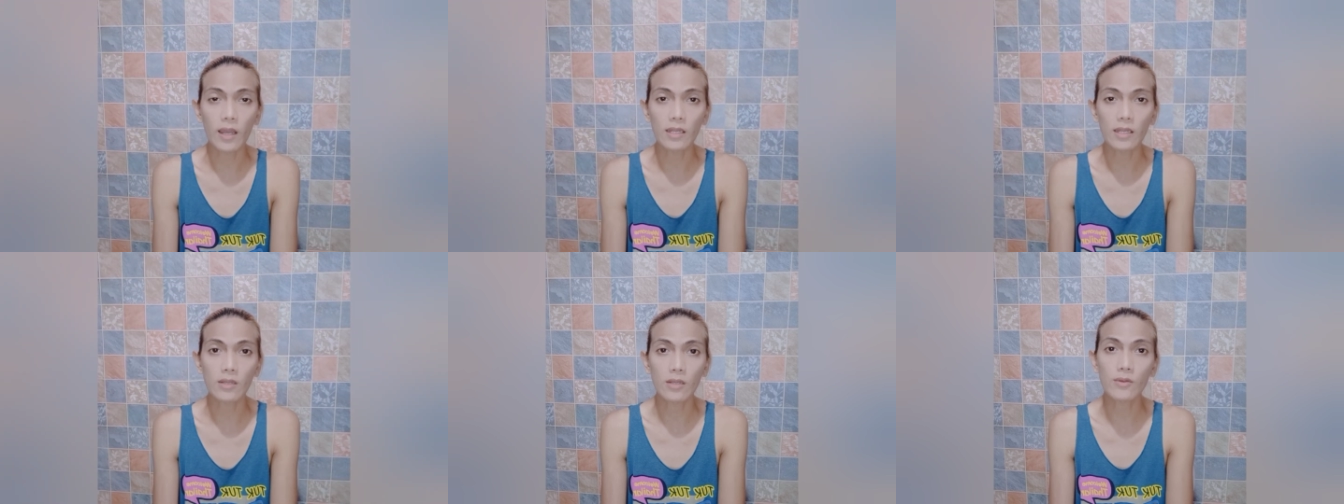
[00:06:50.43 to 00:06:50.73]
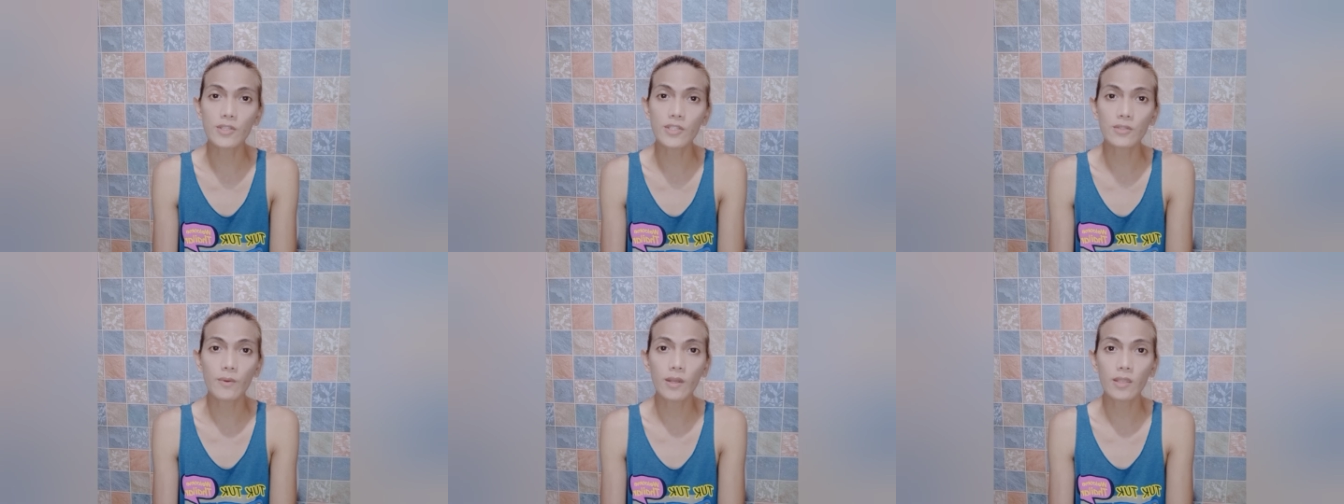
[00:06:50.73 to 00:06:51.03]
Ang
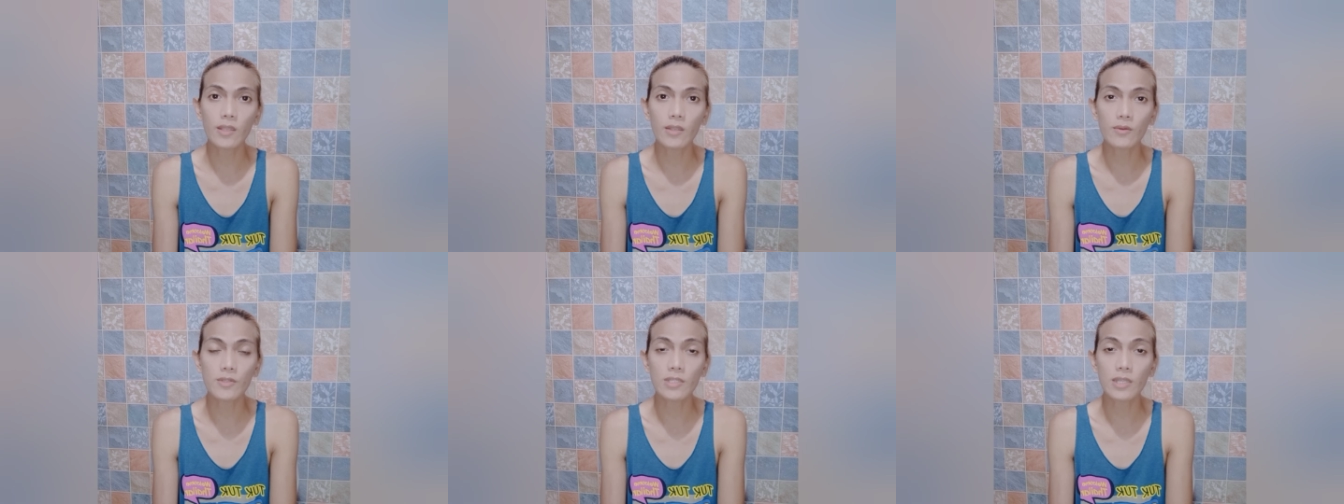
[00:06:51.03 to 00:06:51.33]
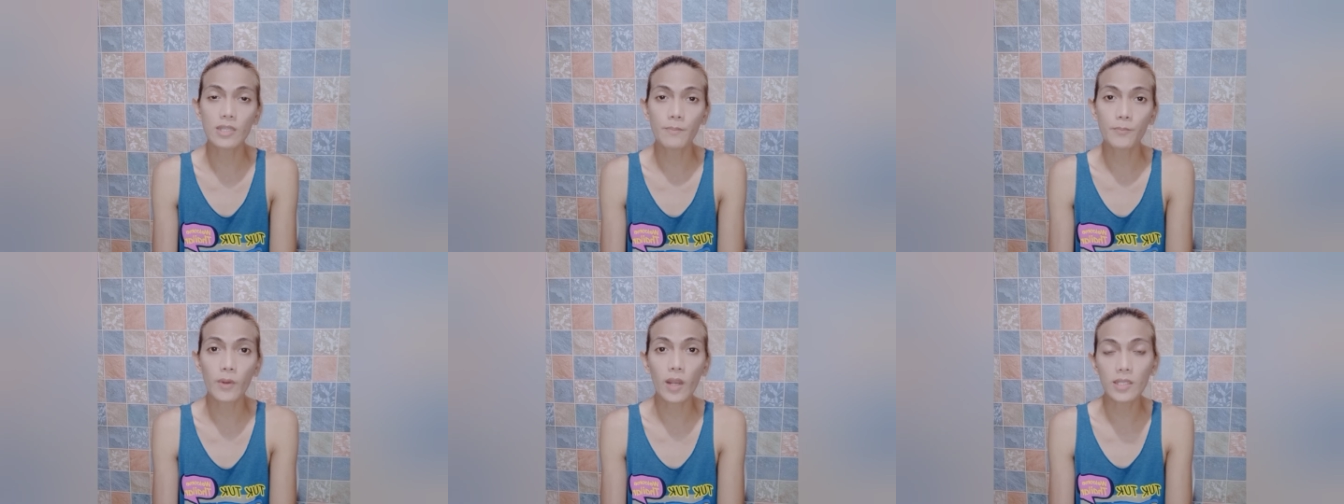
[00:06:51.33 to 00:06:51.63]
nagustuhan ko
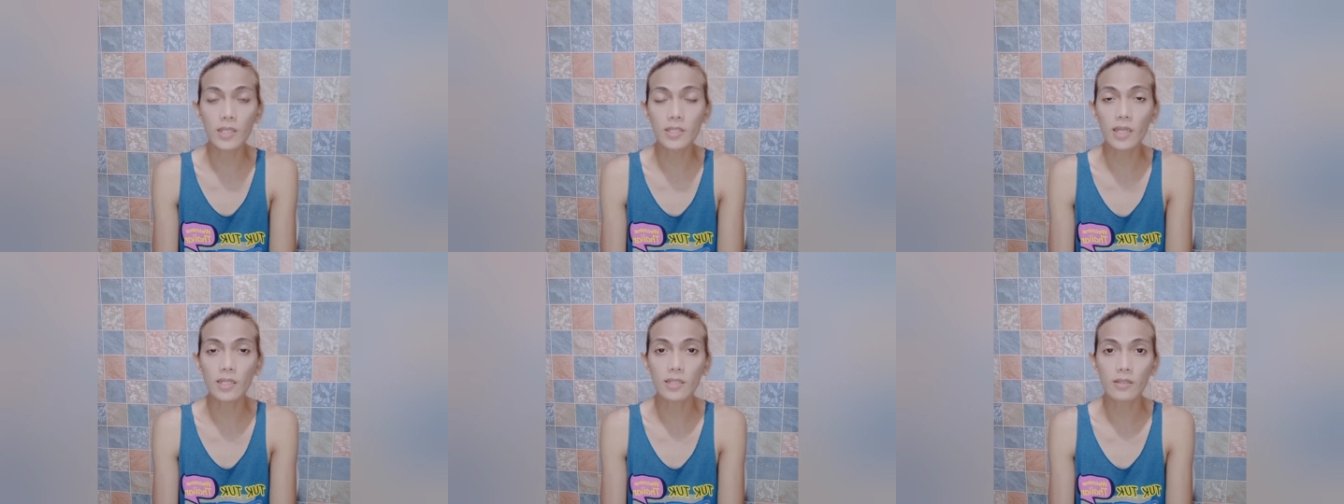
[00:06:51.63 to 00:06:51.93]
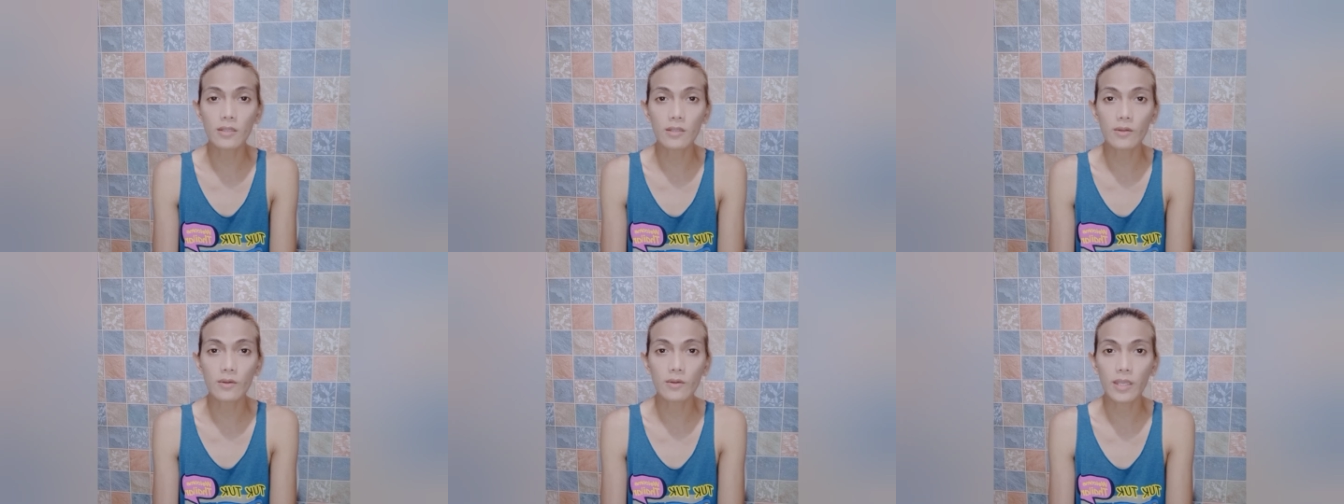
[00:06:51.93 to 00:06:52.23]
sa product
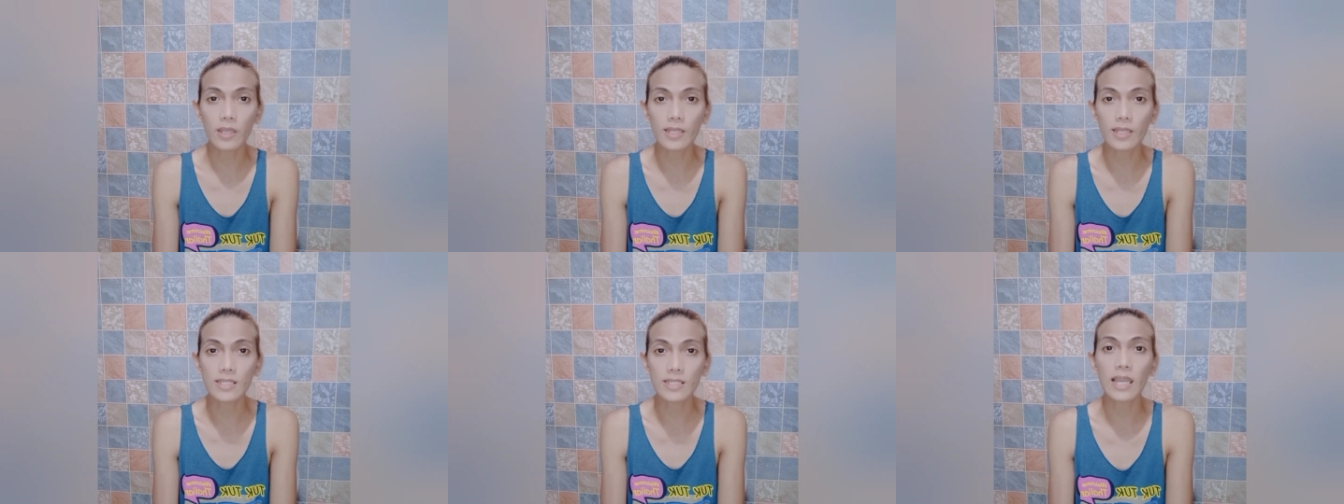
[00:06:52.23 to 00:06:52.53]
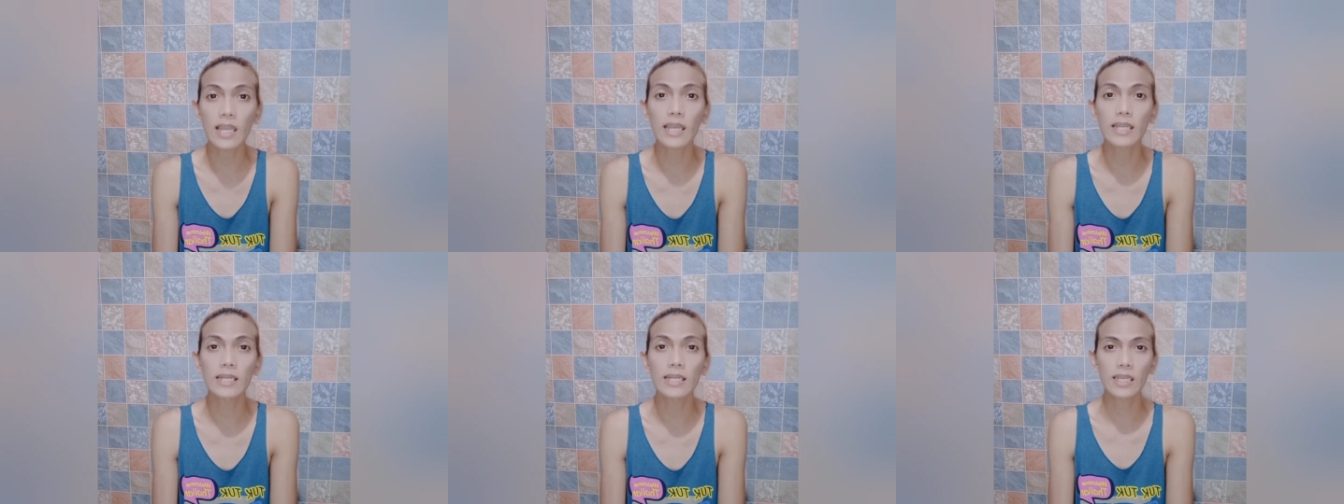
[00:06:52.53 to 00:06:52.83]
na to is
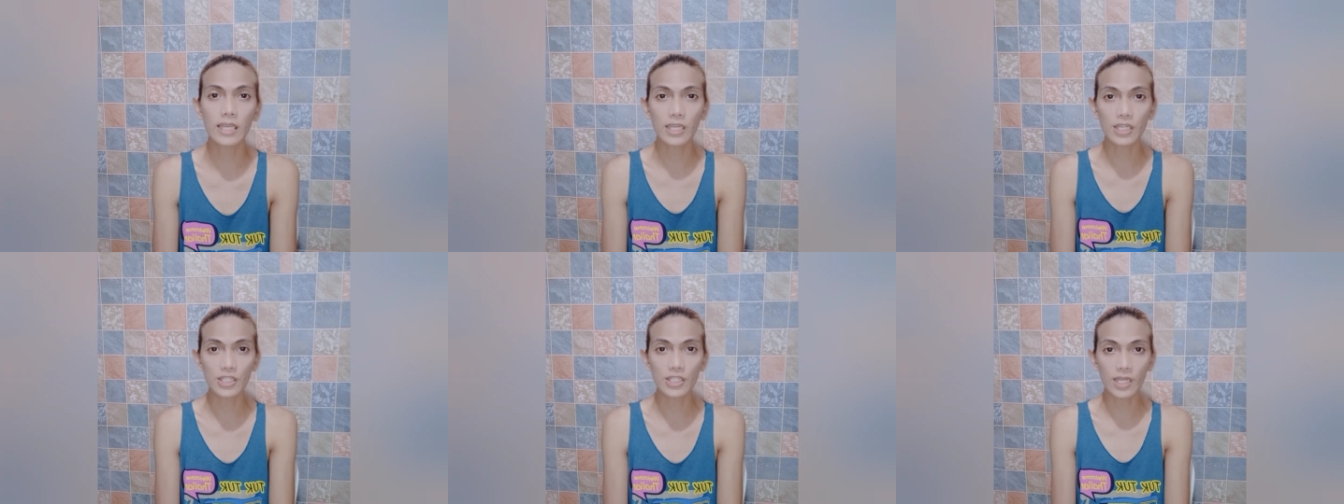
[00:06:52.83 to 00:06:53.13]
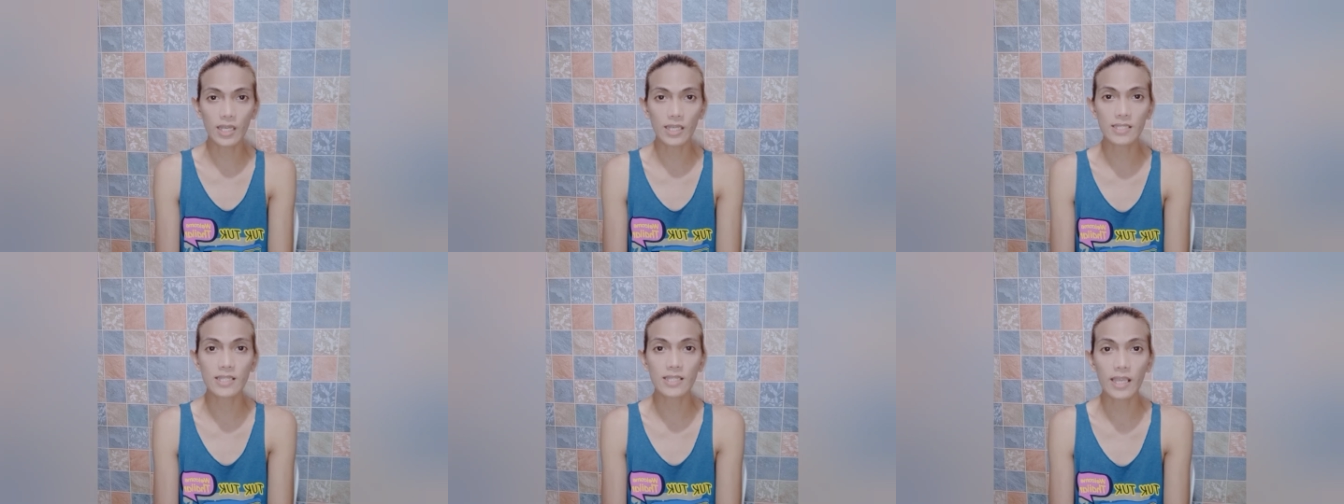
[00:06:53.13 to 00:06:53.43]
nakalagay
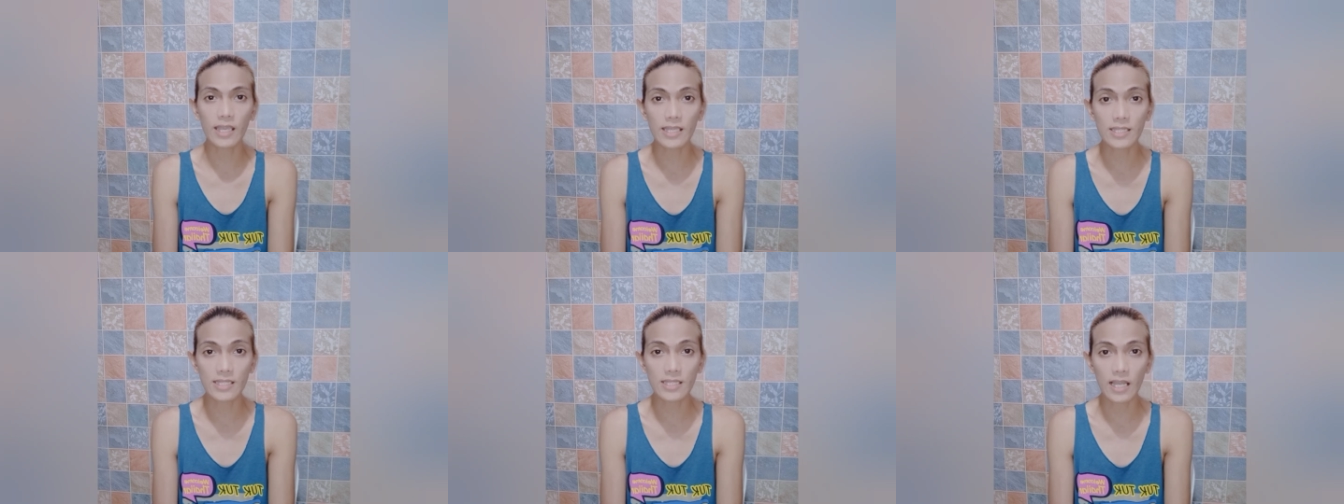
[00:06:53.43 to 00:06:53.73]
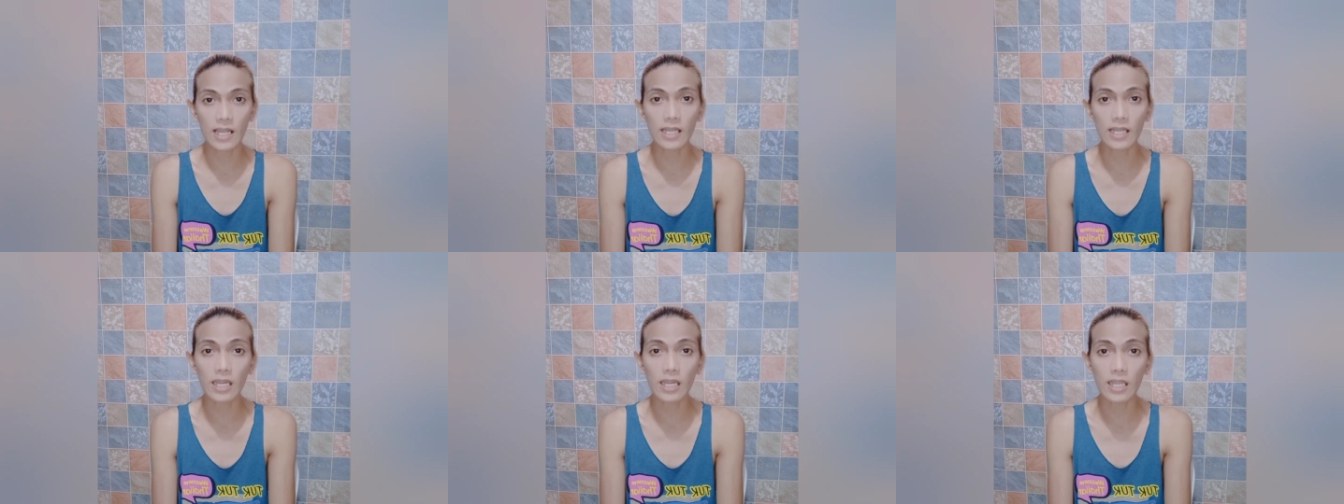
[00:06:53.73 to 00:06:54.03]
siya sa
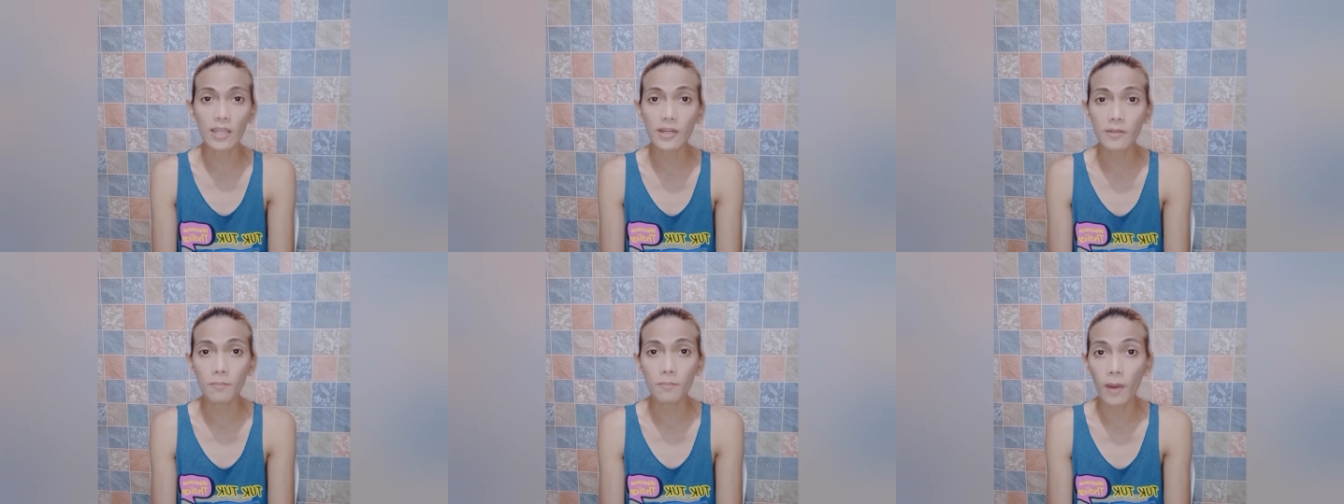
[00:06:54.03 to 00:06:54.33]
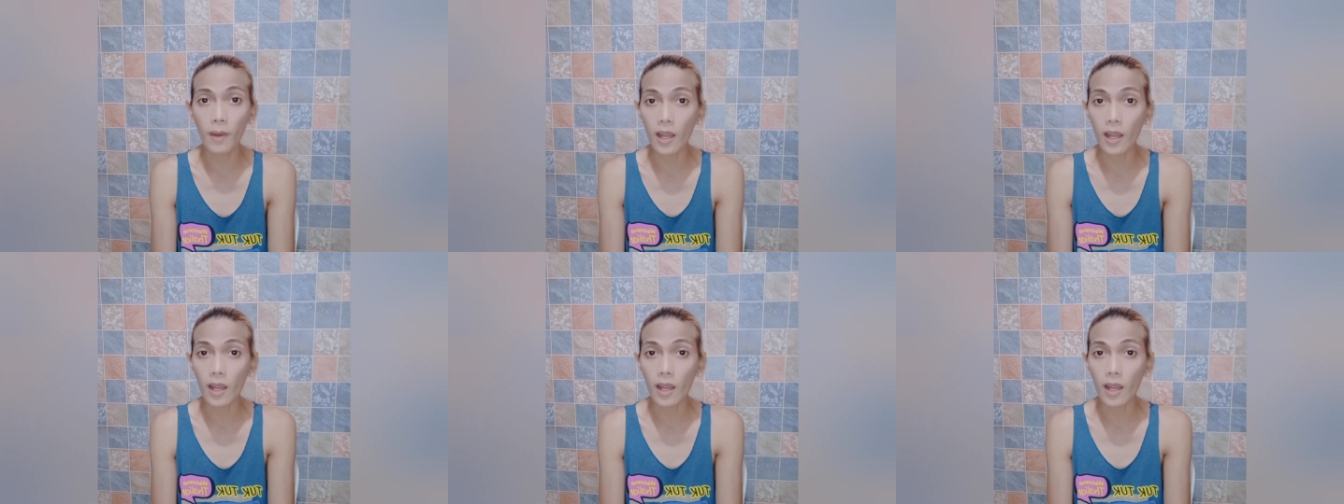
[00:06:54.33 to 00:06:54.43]
isang cleared